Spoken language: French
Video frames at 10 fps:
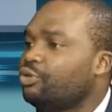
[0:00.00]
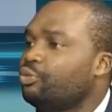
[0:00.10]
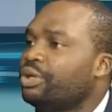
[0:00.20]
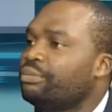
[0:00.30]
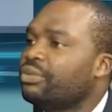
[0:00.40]

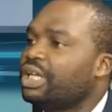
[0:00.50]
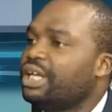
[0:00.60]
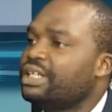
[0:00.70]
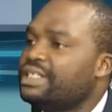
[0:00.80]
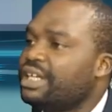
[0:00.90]
nous-mêmes,
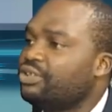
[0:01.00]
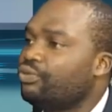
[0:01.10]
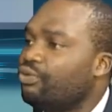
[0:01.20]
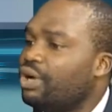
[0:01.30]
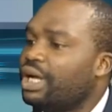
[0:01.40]
essayer de
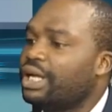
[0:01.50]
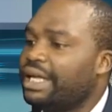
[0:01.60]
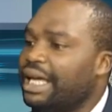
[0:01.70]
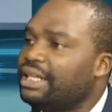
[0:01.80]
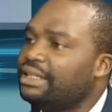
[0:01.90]
voir
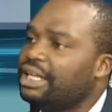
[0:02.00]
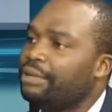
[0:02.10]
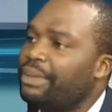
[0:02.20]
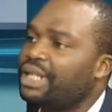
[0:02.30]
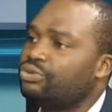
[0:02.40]
quel était
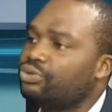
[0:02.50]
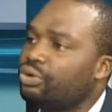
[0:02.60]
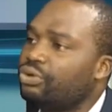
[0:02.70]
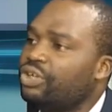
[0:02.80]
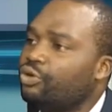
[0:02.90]
l'impact sur
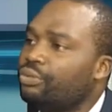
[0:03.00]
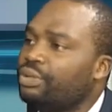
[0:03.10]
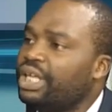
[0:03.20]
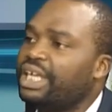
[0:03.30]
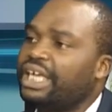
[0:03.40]
notre
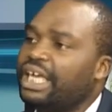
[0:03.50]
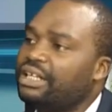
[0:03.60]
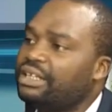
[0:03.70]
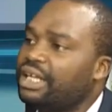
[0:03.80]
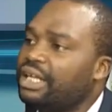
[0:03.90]
économie et quelles
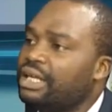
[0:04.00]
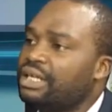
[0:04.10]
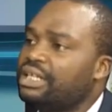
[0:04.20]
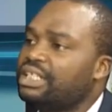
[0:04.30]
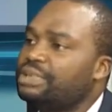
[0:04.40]
étaient
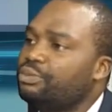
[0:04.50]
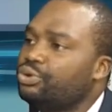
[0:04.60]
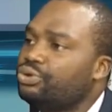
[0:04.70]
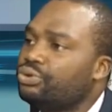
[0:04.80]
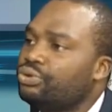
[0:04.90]
les
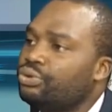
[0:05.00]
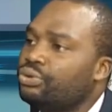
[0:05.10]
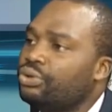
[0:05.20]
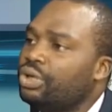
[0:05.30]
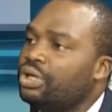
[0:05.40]
dispositions
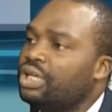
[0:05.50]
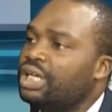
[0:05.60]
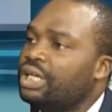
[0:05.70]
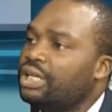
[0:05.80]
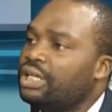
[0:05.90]
que
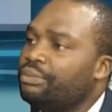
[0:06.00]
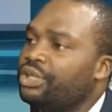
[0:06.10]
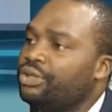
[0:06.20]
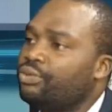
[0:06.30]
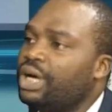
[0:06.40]
euh, les
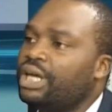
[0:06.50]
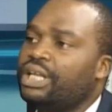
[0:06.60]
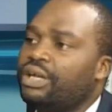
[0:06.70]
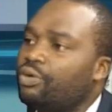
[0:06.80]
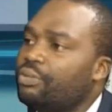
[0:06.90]
Béninois,
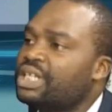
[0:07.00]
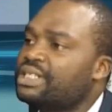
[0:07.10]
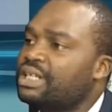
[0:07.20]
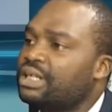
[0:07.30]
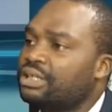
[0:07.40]
les
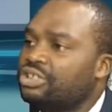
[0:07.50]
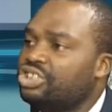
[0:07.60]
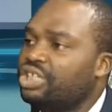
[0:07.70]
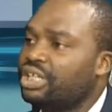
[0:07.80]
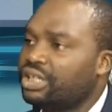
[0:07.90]
commerçants
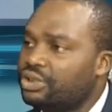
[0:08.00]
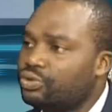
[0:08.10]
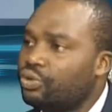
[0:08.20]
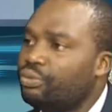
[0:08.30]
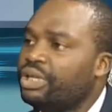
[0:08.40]
nigériens qui
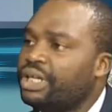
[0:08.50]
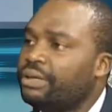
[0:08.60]
sont au Bénin